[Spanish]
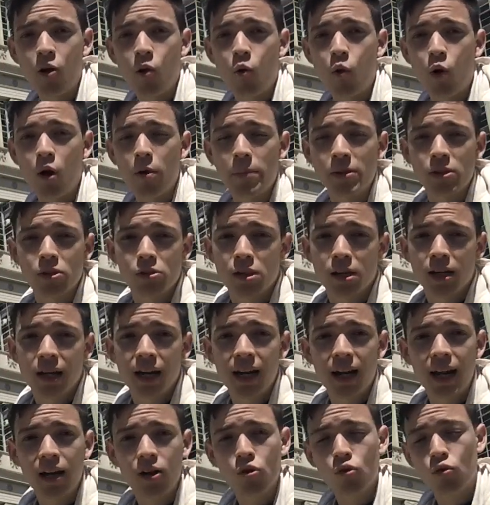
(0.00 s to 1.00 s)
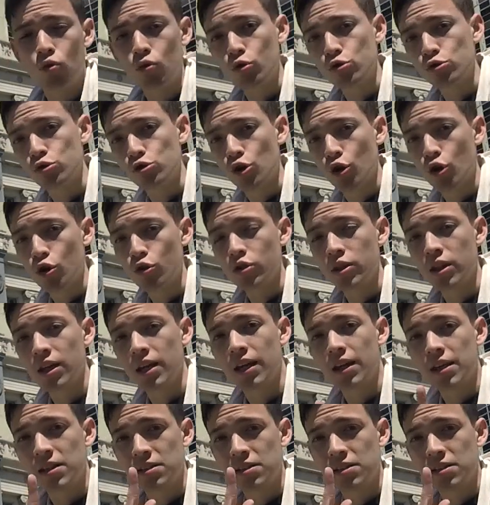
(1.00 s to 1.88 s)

lo cual me hizo sacar la conclusión de